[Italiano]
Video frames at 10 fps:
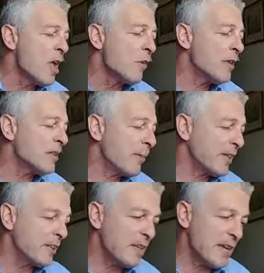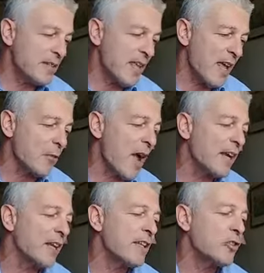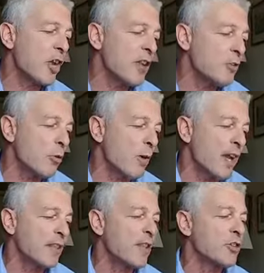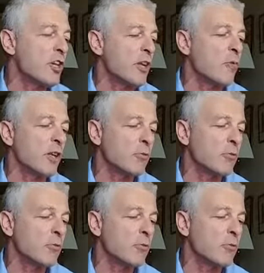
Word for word: questa mattina è stato anche di 145,